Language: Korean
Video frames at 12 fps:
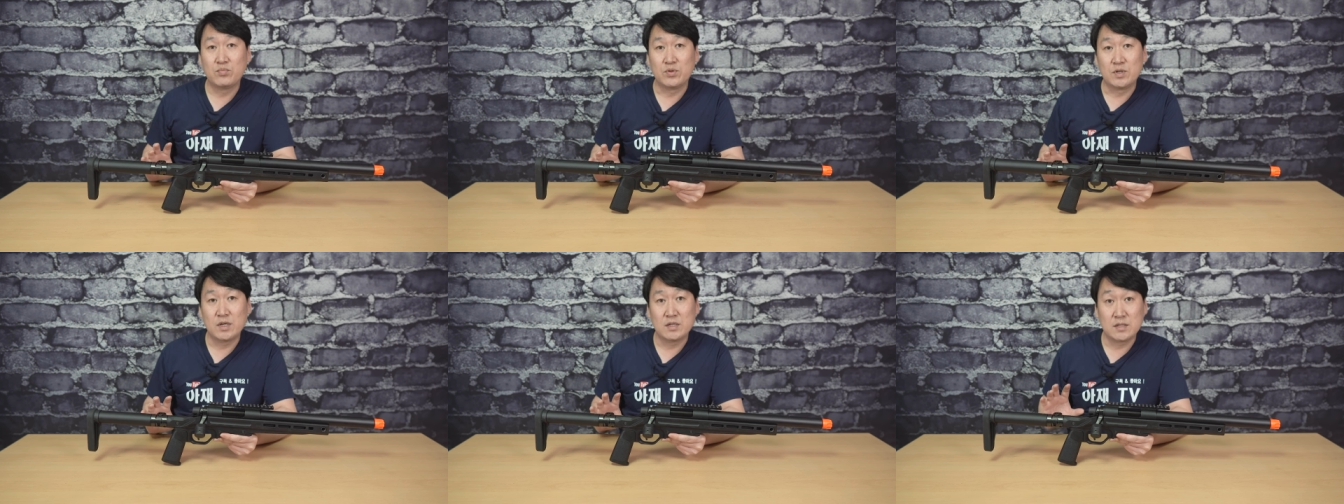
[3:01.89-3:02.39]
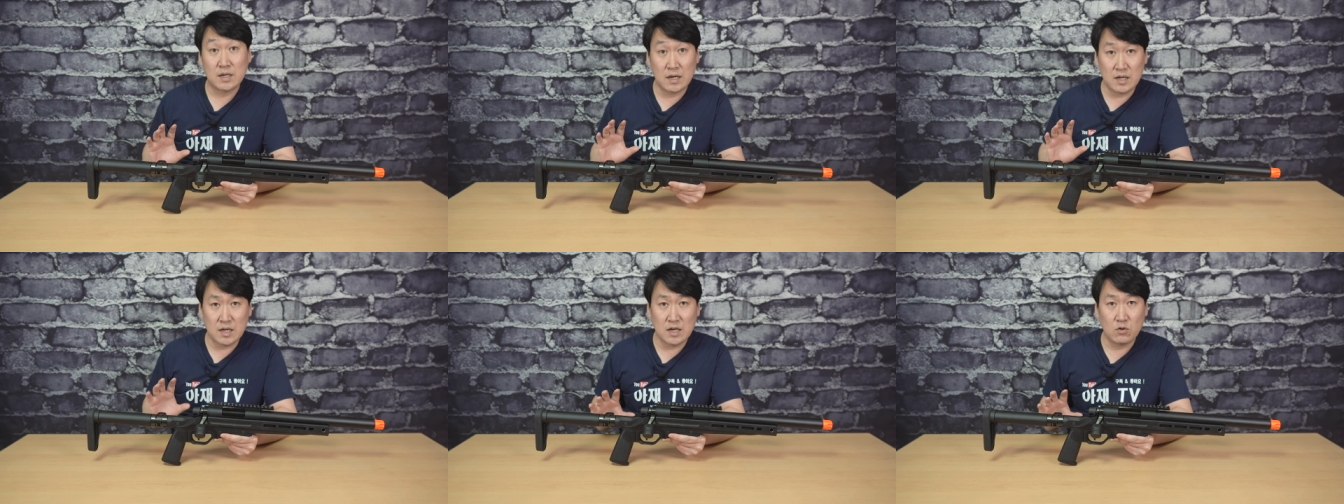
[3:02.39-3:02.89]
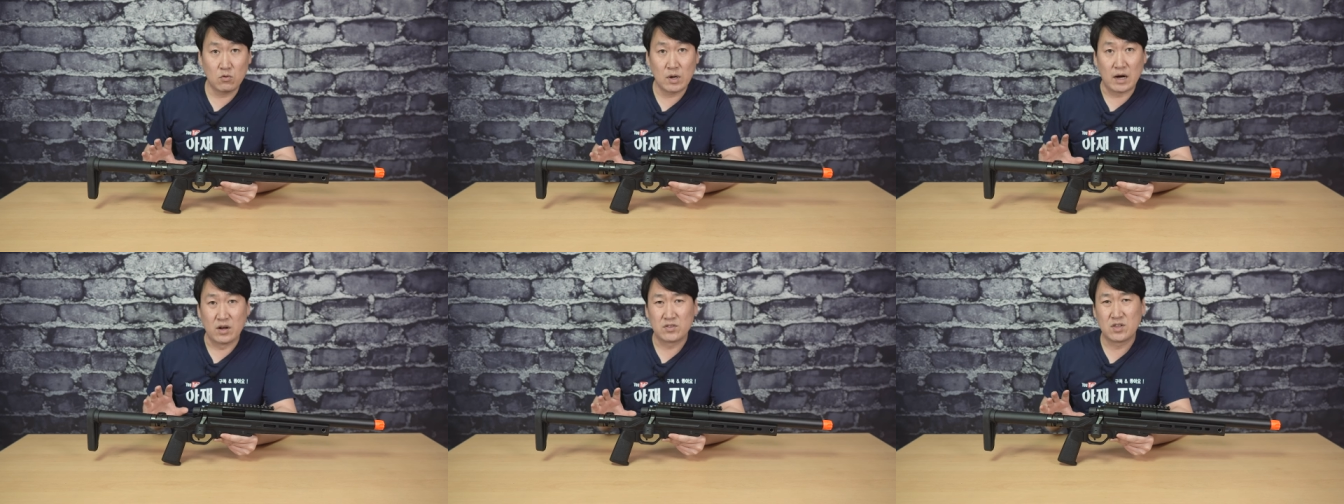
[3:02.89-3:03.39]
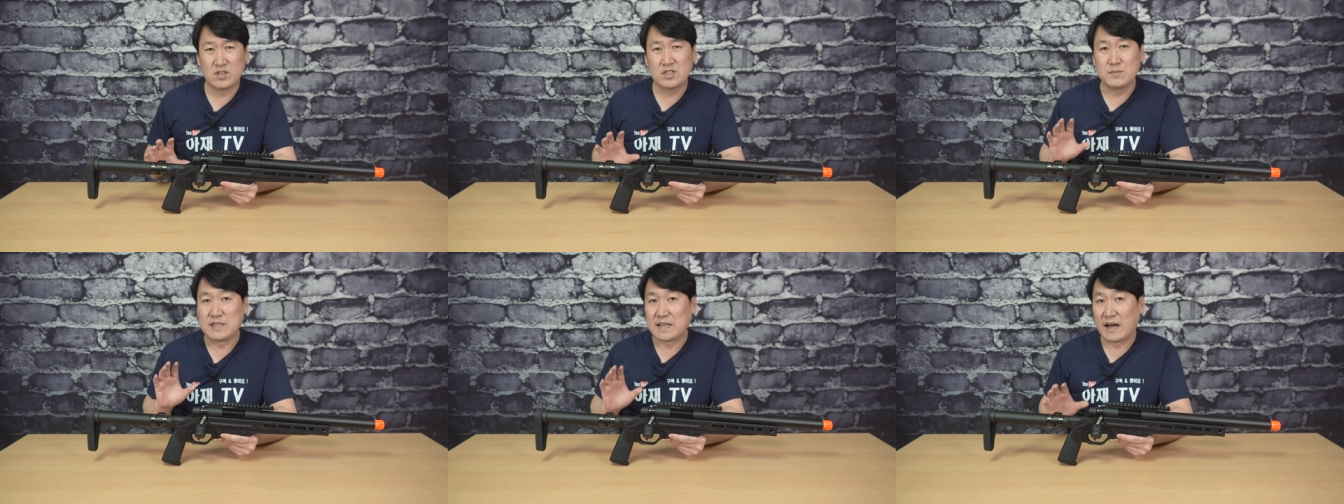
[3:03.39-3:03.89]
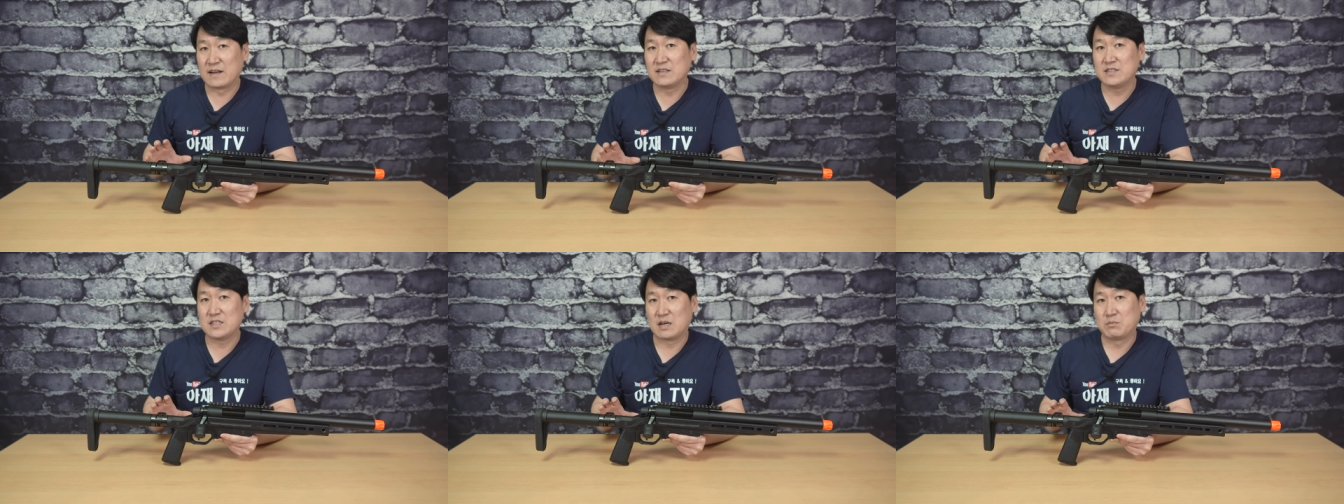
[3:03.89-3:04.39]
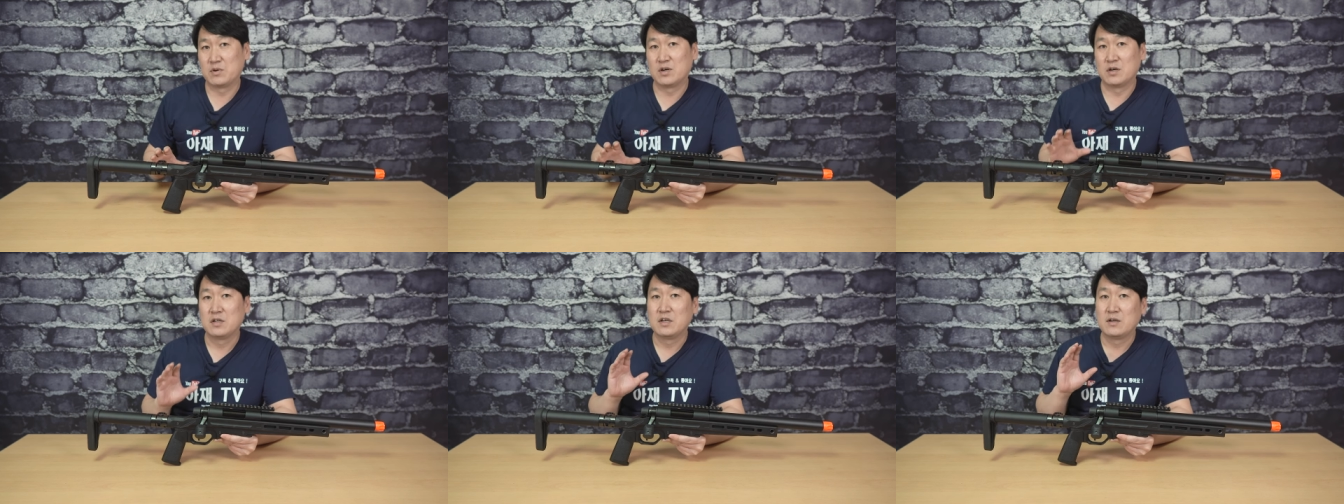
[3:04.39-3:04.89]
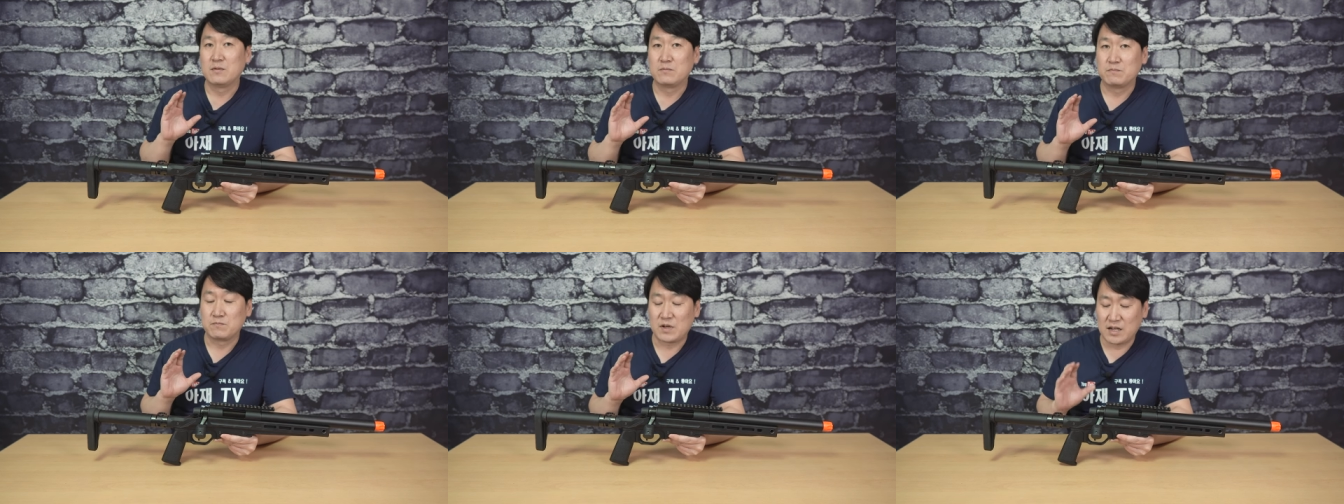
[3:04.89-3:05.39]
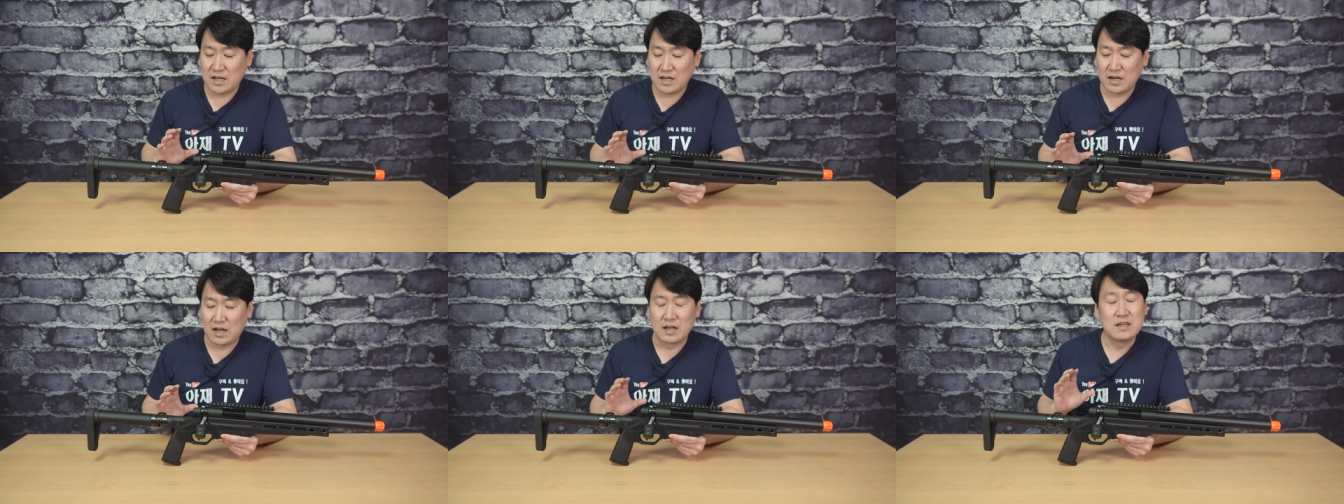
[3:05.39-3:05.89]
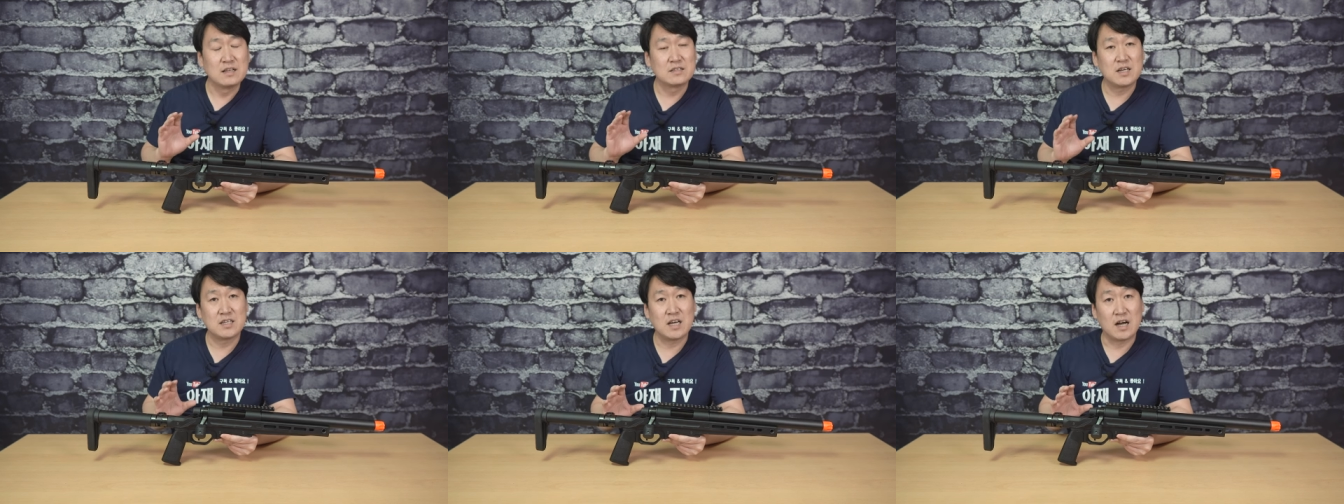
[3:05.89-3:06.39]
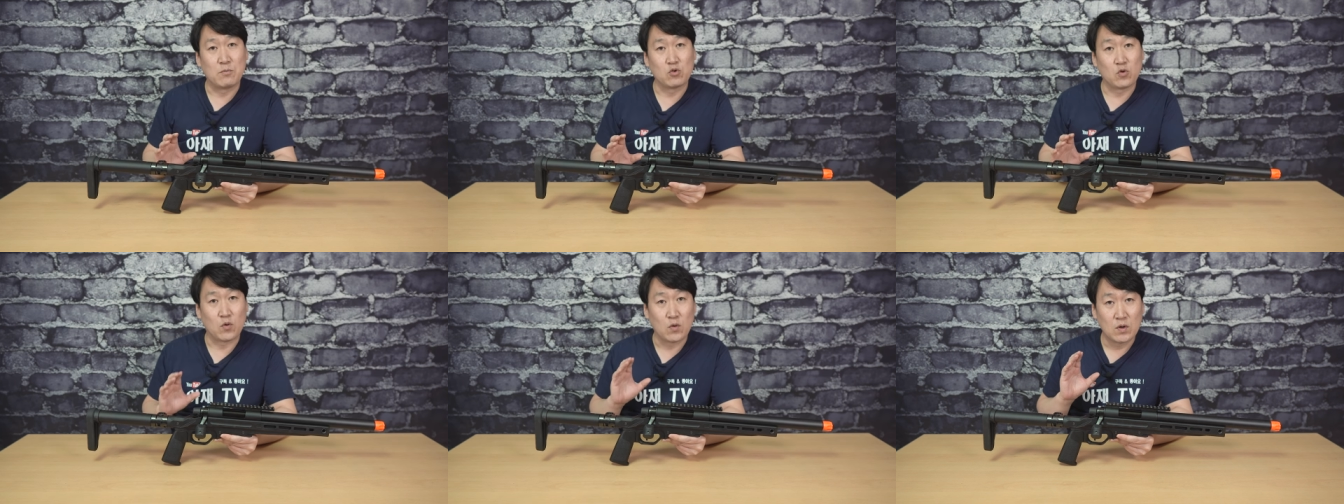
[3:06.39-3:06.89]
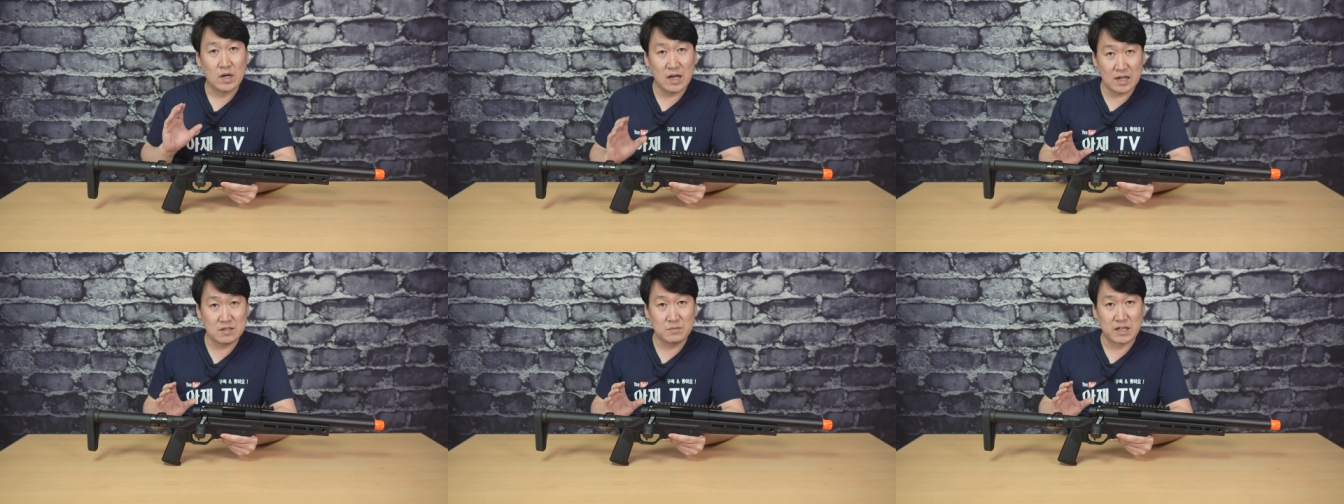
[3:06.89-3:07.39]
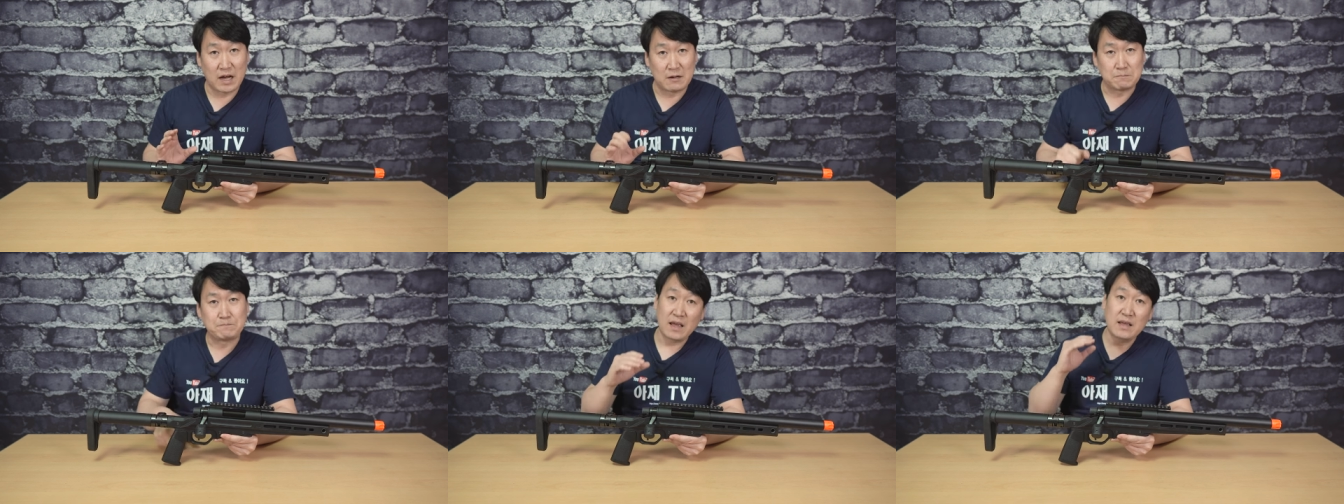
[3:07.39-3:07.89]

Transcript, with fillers: VS10과 어떤 점이 다른지 한번 하나하나 찾아가 보도록 하겠습니다.